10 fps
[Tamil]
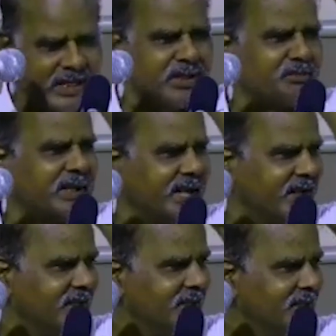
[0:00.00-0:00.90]
கணக்குப்படி
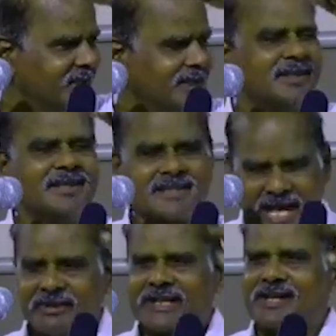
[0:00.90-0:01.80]

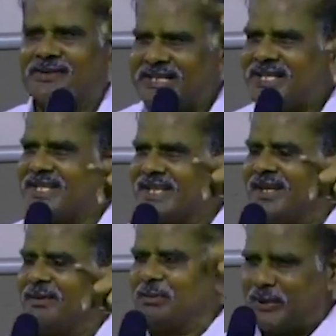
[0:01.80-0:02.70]
சைவர்கள் வச்சுங்க
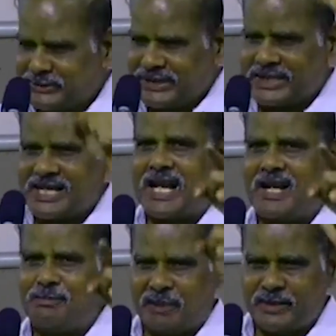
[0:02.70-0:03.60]

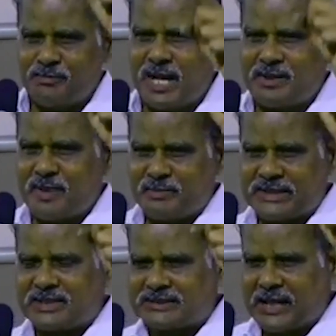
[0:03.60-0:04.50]
பௌத்தர்களால் பெரும்பான்மை
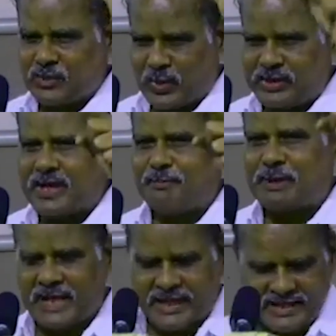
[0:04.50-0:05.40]
மதத்தால்
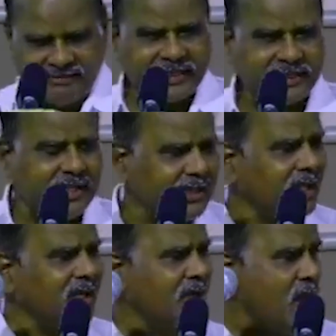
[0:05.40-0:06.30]
ஒடுக்கப்பட்ட
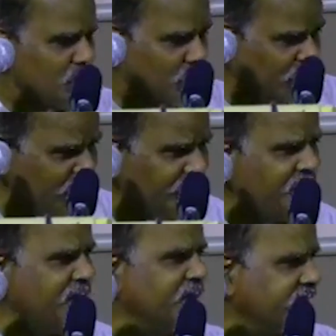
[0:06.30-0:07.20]
இவர்களுக்கு
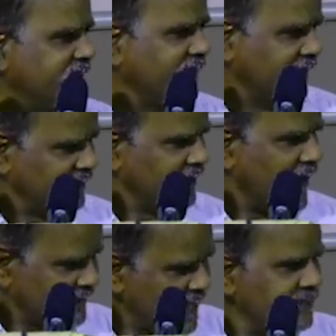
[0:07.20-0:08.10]
குடியுரிமை மறுக்கிறது
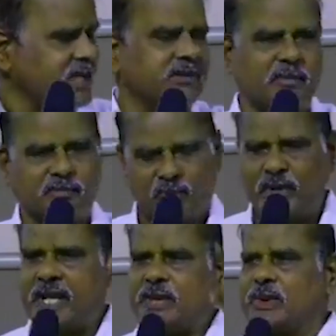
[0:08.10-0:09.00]
அதே சட்டம்
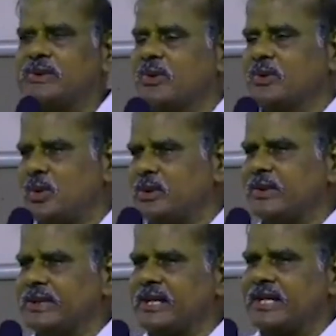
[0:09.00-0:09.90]
மோடி கொண்டு கொண்டு
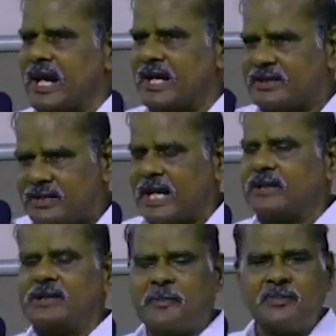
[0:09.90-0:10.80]
வந்திருக்கிற அந்த
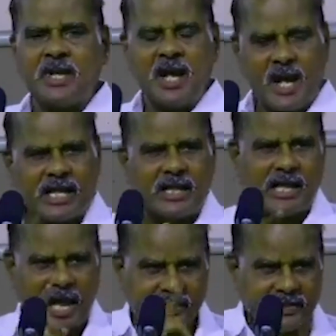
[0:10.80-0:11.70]
சட்டம் ஆனால்
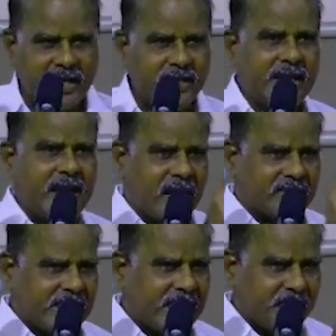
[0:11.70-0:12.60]
அங்கே நீ
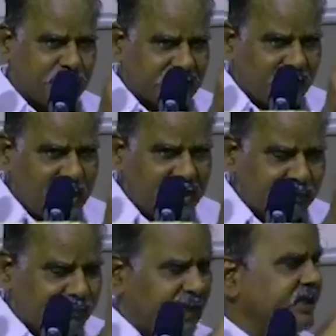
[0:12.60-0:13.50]
அவர்களை
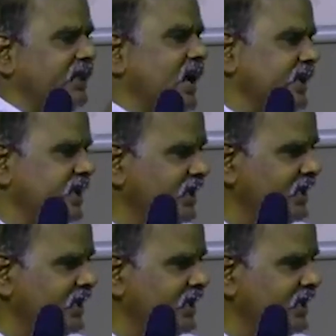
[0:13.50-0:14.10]
மதமாக பார்க்கிறாய்